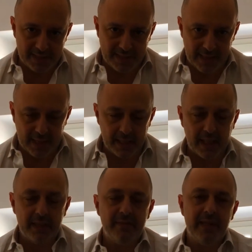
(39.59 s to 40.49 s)

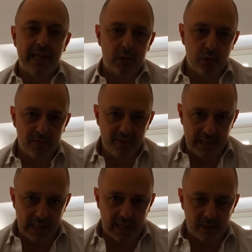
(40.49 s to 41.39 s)
strada di villaggio in
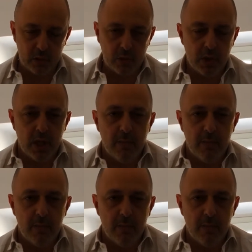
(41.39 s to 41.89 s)
villaggio